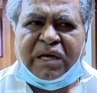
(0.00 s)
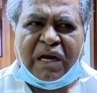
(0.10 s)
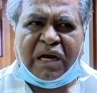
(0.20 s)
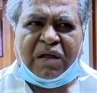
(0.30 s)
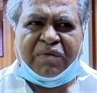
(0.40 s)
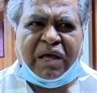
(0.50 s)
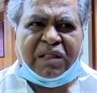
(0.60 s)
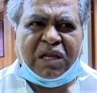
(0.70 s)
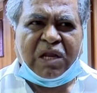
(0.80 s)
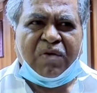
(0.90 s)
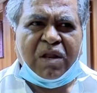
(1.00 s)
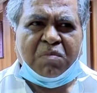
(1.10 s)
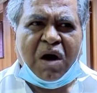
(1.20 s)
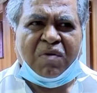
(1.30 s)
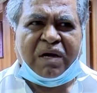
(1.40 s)
ஏற்கனவே திருநெல்வேலி
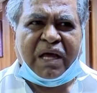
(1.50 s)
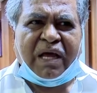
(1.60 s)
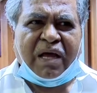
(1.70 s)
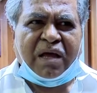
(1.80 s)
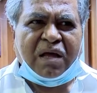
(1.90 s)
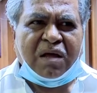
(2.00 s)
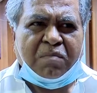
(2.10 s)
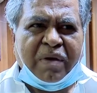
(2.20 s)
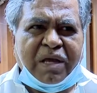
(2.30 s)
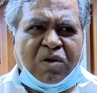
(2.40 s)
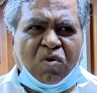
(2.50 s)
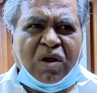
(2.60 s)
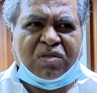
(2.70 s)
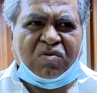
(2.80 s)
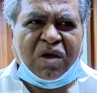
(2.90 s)
மாவட்ட மைய
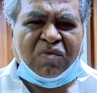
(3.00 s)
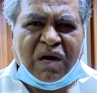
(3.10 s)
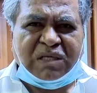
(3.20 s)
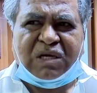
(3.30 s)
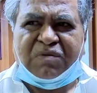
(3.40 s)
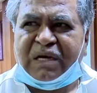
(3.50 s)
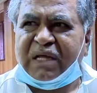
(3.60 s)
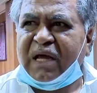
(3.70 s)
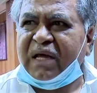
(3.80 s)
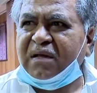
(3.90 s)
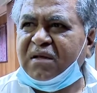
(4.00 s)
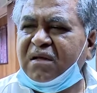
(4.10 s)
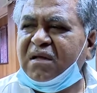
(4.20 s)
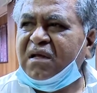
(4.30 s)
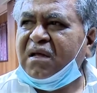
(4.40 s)
நூலகத்தினுடைய வாசர்
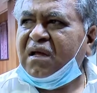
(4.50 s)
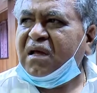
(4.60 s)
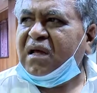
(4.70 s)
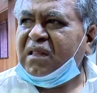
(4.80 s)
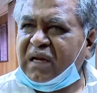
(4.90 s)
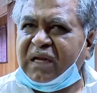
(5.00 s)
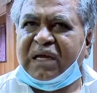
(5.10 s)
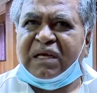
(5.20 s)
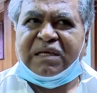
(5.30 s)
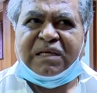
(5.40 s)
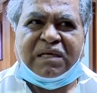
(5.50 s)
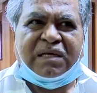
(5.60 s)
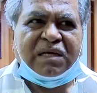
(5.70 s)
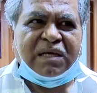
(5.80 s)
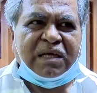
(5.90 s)
வட்டத்திற்கு
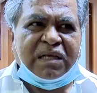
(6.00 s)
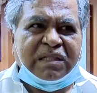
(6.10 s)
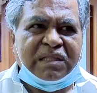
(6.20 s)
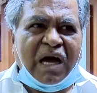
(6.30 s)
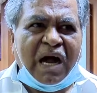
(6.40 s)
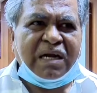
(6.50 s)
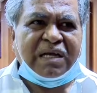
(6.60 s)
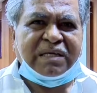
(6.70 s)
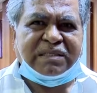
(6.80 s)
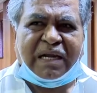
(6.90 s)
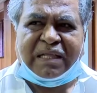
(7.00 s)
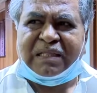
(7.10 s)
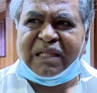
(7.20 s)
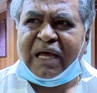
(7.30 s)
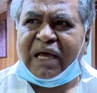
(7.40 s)
இந்த ஆண்டு
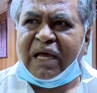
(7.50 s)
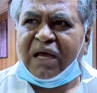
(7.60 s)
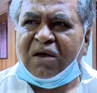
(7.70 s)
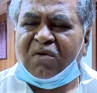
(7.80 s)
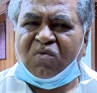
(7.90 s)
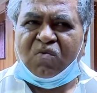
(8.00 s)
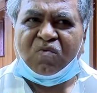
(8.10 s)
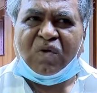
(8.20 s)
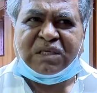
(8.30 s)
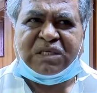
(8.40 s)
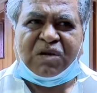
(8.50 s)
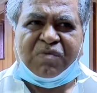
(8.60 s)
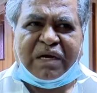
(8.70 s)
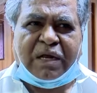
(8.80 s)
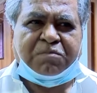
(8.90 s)
சிறந்த வாசர்
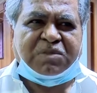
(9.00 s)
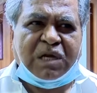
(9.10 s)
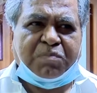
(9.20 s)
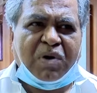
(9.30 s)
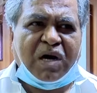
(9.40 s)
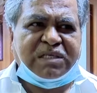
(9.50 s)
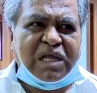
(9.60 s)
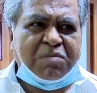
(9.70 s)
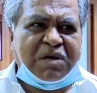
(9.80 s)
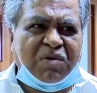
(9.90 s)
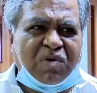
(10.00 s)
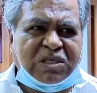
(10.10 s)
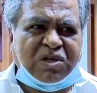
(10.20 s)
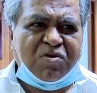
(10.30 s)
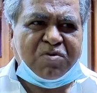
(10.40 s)
வட்டம் சிறப்பாக செயல்பட்ட
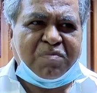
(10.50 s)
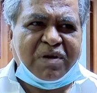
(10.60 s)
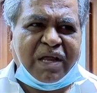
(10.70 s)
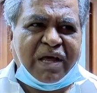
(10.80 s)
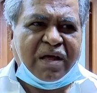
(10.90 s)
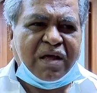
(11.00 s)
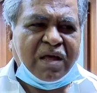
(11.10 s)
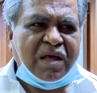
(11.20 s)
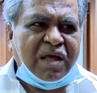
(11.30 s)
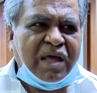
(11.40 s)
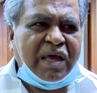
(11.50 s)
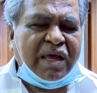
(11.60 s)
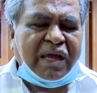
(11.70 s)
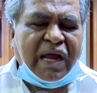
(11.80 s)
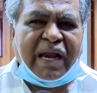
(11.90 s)
வாசர் வட்டம் என்ற
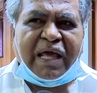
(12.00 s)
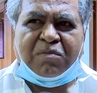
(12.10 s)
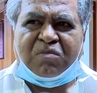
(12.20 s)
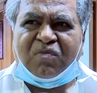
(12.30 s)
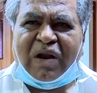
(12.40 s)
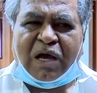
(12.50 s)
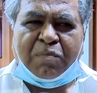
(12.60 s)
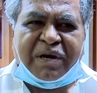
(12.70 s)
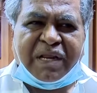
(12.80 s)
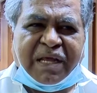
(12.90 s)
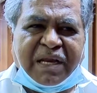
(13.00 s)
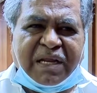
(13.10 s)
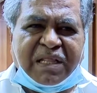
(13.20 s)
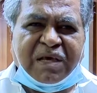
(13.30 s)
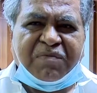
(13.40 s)
கேடயம்
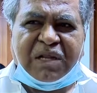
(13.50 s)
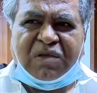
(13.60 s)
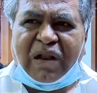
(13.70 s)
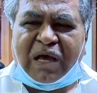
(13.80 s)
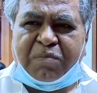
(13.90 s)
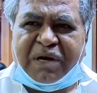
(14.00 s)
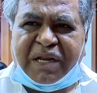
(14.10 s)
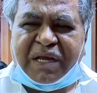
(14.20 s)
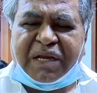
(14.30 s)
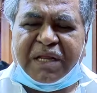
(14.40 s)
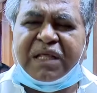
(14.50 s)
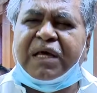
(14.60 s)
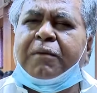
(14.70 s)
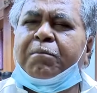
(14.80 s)
வழங்கப்பட்டிருக்கின்றது விருது வழங்கப்பட்டிருக்கின்றது